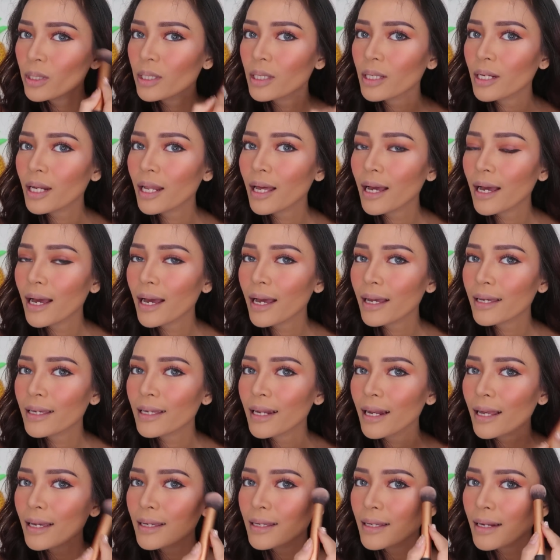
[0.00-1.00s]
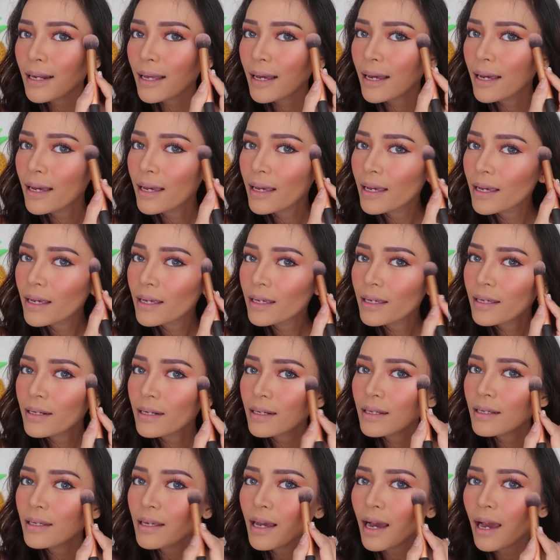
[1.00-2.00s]
gila gila gila
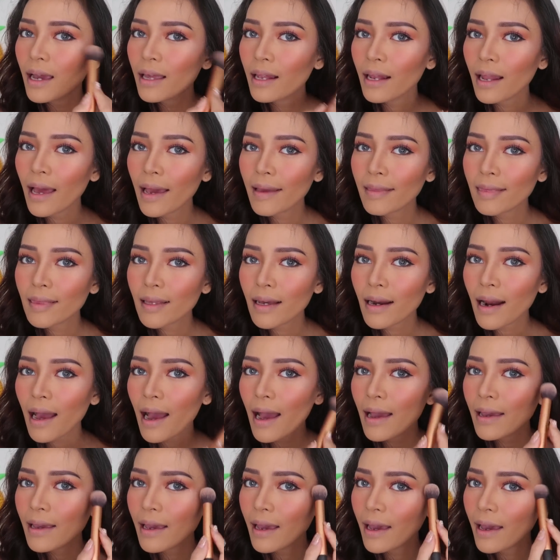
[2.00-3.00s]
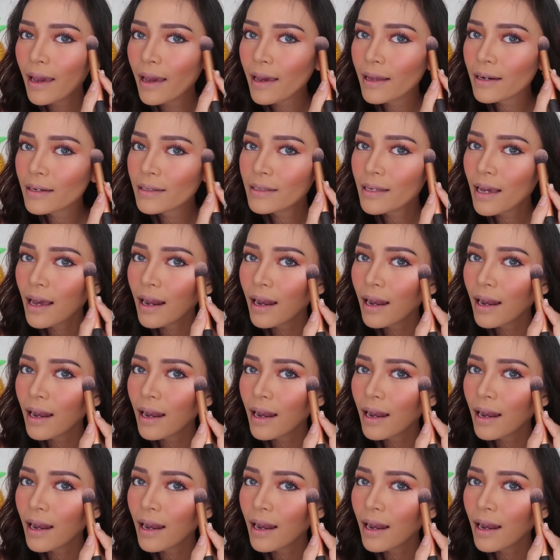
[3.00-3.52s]
ini highlighter high end